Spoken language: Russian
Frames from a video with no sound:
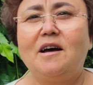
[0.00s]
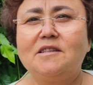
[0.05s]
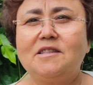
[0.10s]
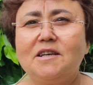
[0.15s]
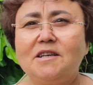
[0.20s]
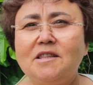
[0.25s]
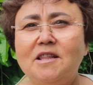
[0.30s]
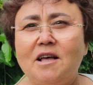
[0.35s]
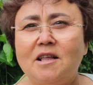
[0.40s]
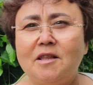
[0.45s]

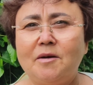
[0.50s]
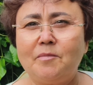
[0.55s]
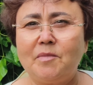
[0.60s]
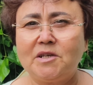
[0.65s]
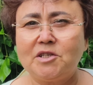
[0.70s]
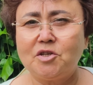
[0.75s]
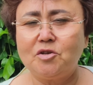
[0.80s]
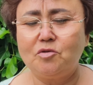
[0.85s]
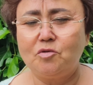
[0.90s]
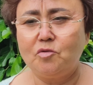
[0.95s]
Отогнала
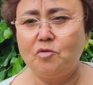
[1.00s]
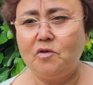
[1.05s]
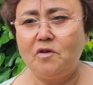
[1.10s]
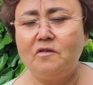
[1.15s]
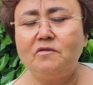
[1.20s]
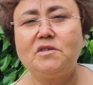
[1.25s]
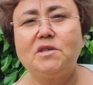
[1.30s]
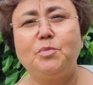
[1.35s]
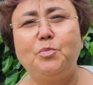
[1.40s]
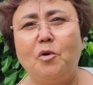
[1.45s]
машину
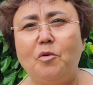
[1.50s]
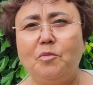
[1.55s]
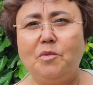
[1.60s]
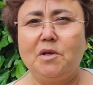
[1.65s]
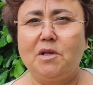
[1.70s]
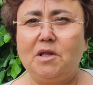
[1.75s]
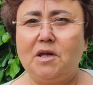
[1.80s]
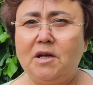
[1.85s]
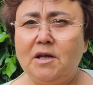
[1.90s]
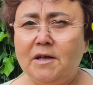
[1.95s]
и
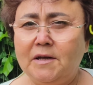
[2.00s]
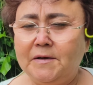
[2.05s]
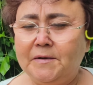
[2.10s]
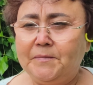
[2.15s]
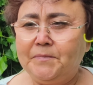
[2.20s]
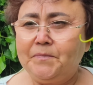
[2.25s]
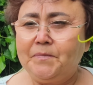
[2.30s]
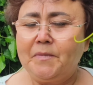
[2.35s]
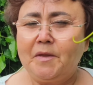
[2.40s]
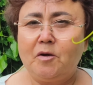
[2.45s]
вспомнила.
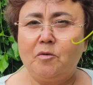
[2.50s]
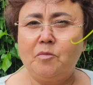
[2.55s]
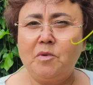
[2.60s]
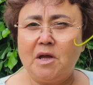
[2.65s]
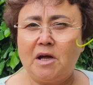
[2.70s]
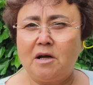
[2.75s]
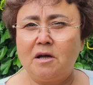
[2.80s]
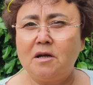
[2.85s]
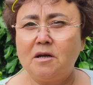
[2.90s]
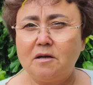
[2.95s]
У
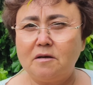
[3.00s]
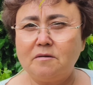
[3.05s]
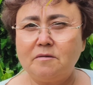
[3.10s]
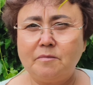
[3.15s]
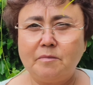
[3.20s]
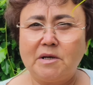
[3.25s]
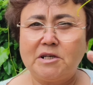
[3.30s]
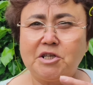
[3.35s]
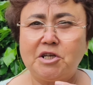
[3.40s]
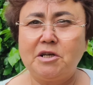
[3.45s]
меня
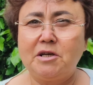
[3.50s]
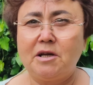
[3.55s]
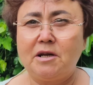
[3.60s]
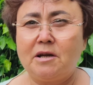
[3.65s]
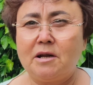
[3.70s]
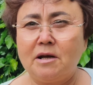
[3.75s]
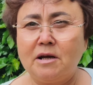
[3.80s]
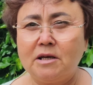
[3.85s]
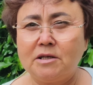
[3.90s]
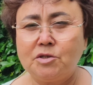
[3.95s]
э,
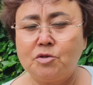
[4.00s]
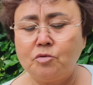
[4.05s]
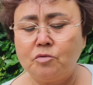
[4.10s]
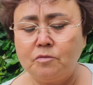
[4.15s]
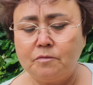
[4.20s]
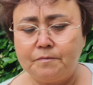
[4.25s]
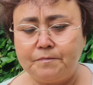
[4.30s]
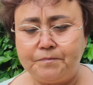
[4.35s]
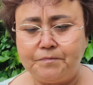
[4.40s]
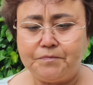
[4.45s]
машина на
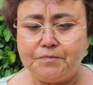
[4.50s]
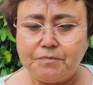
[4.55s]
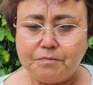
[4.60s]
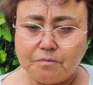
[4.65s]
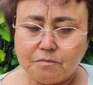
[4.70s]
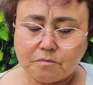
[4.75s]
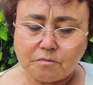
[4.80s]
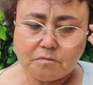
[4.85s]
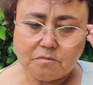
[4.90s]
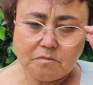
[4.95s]
газу,
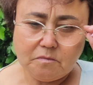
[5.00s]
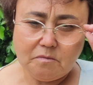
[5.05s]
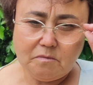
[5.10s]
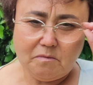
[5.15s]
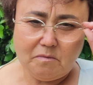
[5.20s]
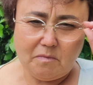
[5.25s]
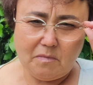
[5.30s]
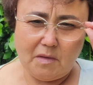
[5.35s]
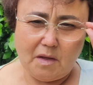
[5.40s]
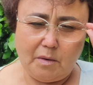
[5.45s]

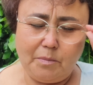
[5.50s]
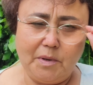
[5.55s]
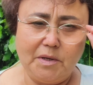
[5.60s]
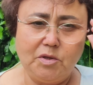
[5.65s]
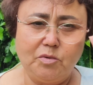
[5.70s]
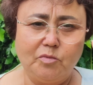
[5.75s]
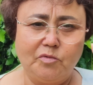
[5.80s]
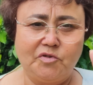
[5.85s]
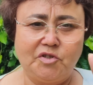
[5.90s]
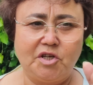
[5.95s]

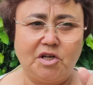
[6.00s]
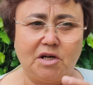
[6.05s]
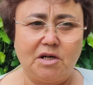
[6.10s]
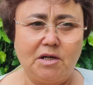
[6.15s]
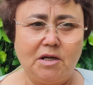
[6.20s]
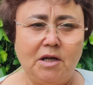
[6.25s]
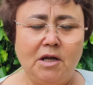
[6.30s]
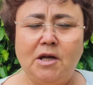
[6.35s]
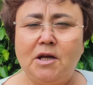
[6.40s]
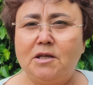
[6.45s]
Поэтому
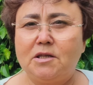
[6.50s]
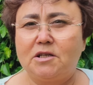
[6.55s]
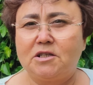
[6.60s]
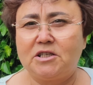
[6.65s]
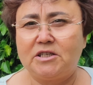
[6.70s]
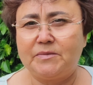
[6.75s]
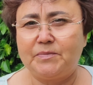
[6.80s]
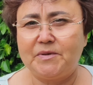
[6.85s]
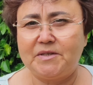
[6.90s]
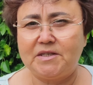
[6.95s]
вчера
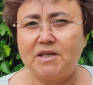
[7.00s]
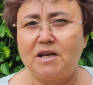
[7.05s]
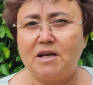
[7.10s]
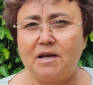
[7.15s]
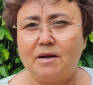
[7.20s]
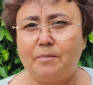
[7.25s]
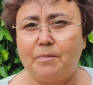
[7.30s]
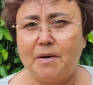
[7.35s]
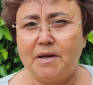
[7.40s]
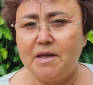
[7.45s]
даже
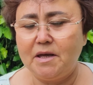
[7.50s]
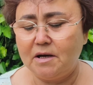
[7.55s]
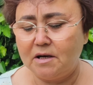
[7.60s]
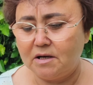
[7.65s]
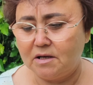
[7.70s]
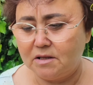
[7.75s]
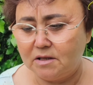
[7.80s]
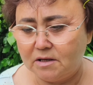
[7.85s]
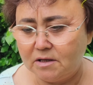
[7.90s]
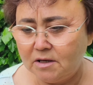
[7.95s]
специально
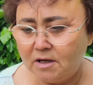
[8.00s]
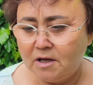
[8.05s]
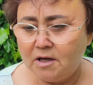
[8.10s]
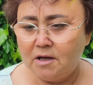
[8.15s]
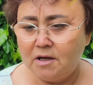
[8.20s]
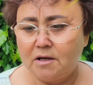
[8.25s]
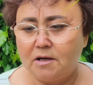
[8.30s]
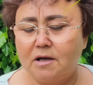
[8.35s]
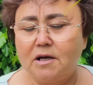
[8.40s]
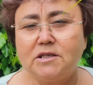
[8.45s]
поехала
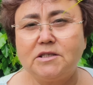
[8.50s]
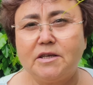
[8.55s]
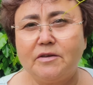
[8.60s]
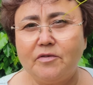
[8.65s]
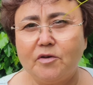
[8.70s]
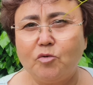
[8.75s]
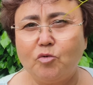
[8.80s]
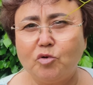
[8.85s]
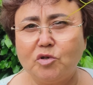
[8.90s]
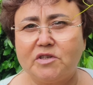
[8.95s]
к
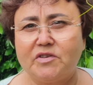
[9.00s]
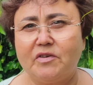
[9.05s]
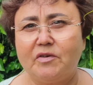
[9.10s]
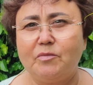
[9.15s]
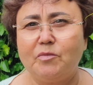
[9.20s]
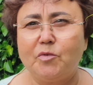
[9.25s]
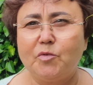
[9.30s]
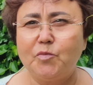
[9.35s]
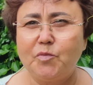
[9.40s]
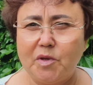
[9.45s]
газовику
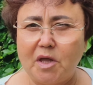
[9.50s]
своему.